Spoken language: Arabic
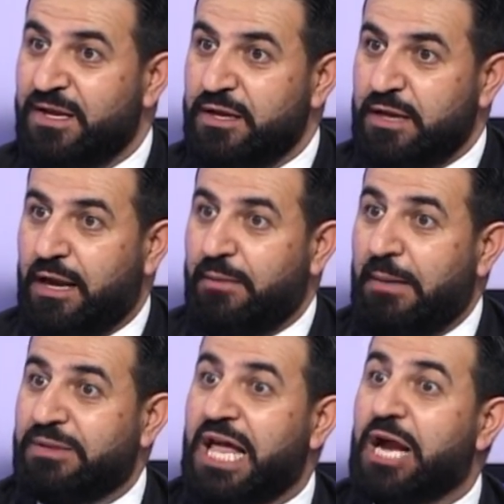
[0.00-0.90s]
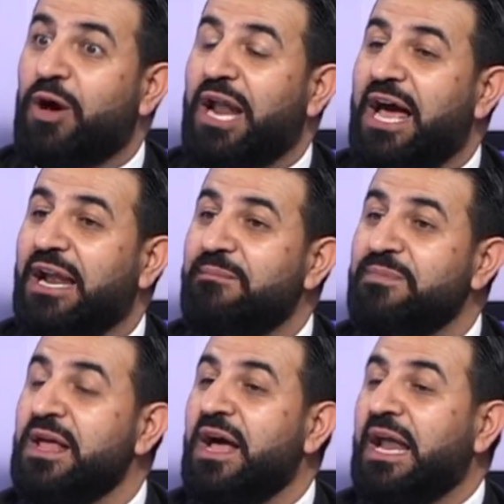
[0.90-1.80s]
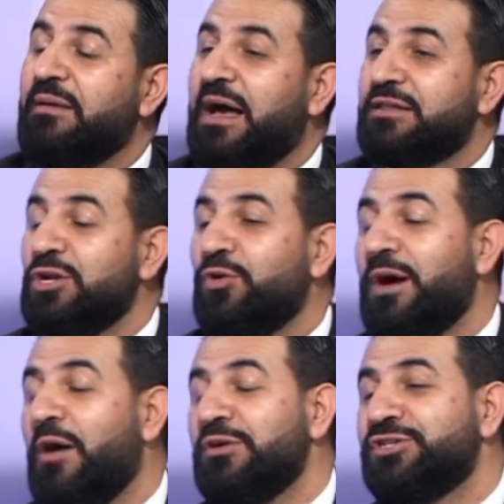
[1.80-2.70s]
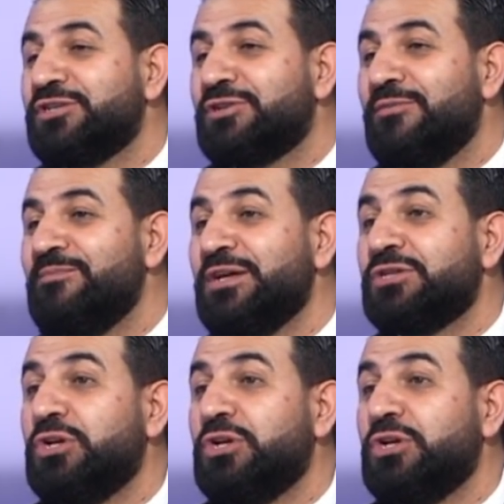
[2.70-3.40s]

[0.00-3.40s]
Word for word: ما بعرف بيضحكوا على العالم قلت له اول شيء يعني.